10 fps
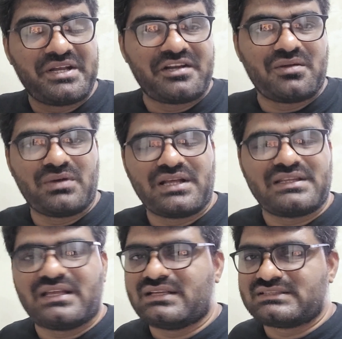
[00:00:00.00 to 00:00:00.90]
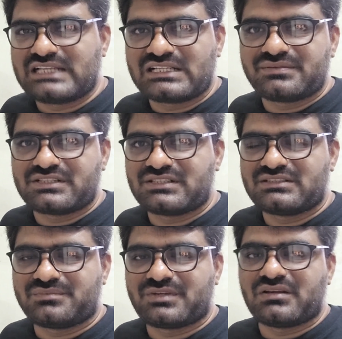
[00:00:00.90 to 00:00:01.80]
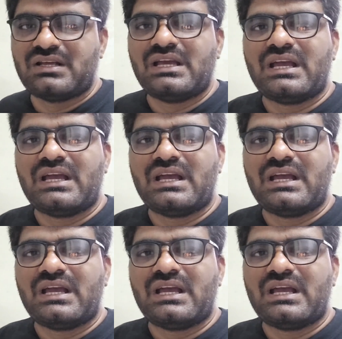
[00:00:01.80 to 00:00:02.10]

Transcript: పెట్టిన డబ్బులకైతే సాటిస్ఫాక్షన్ అని చెప్తాను